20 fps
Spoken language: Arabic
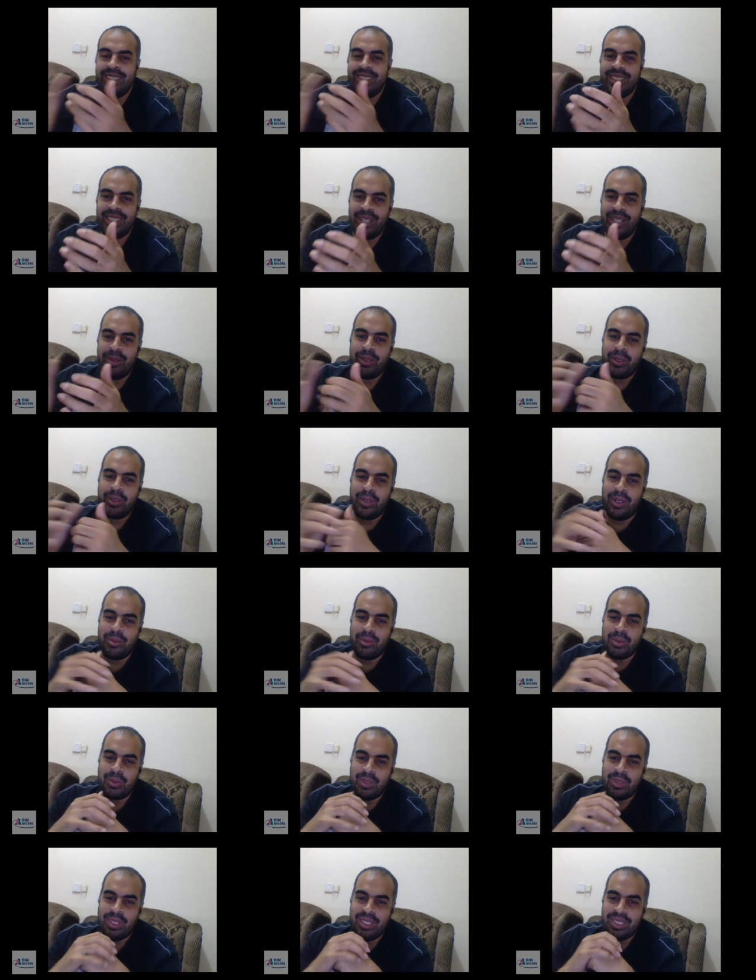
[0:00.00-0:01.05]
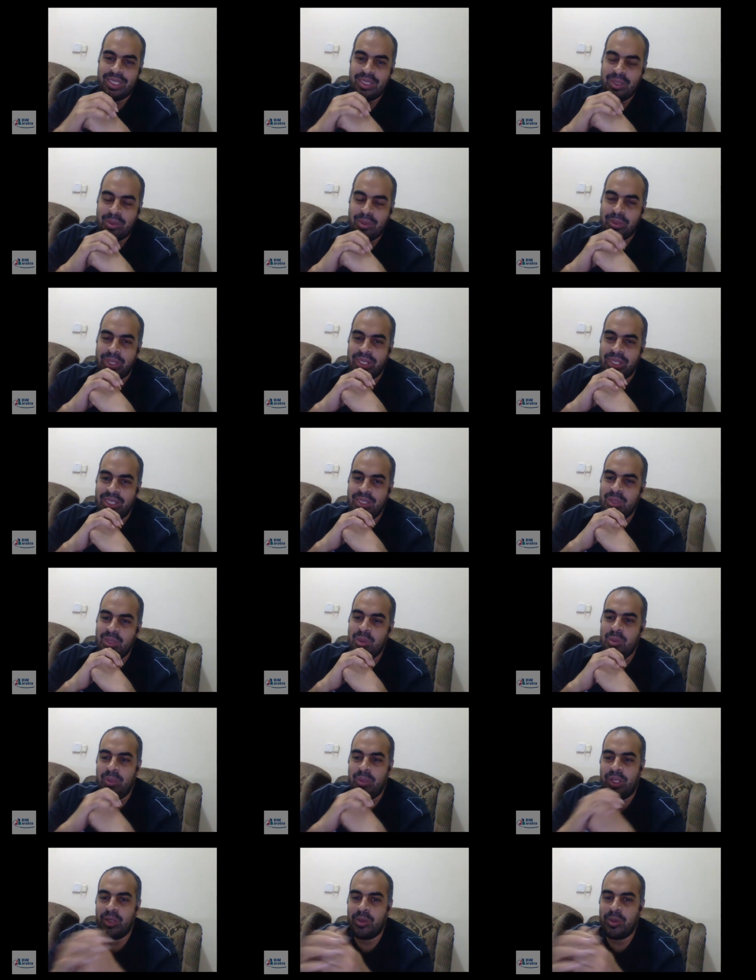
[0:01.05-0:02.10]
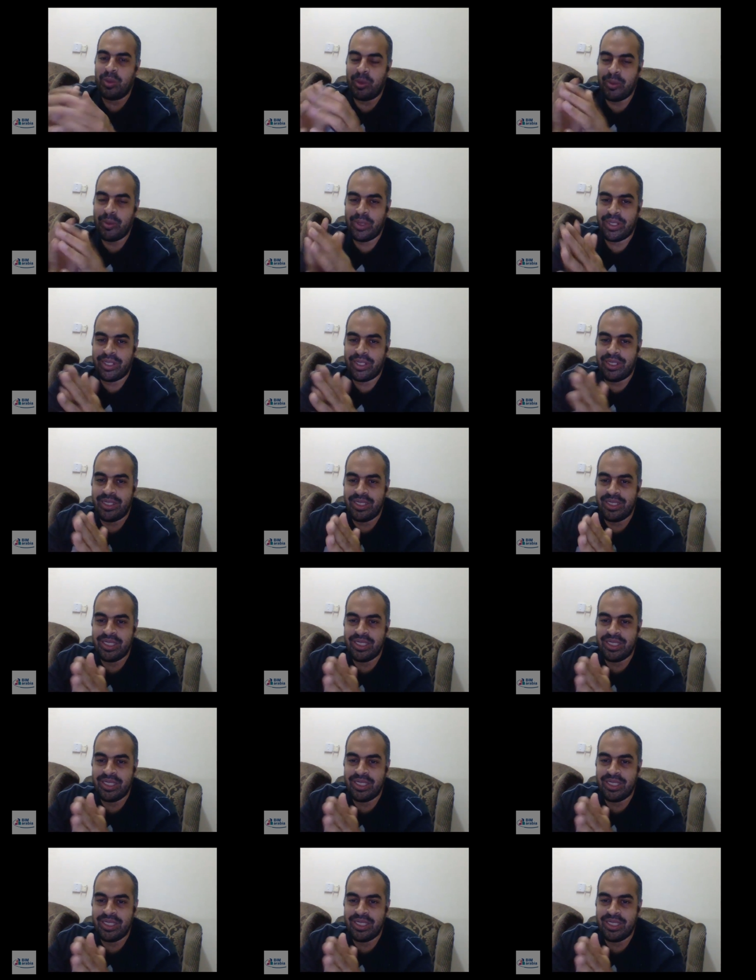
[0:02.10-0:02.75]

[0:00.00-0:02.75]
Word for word: السلام عليكم ورحمة الله وبركاته معكم عمر